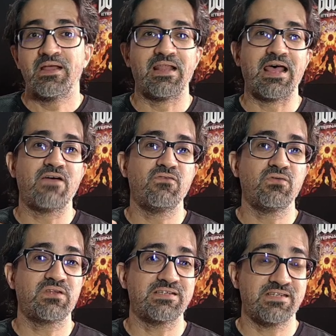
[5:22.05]
Lá eu vou
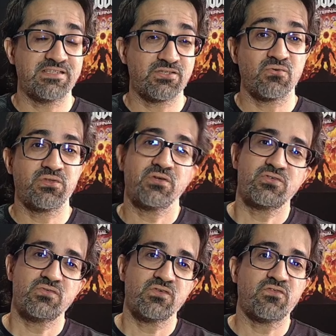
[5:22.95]
trazer esses
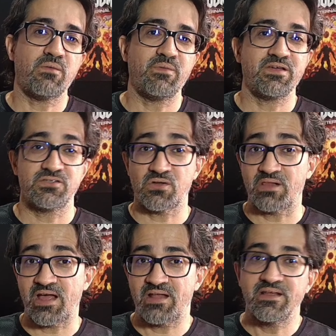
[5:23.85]
conteúdos de uma forma
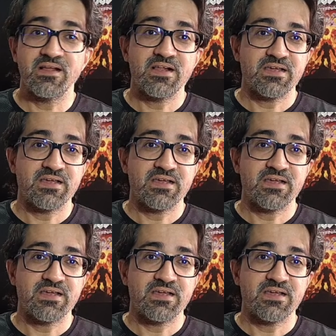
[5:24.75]
isolada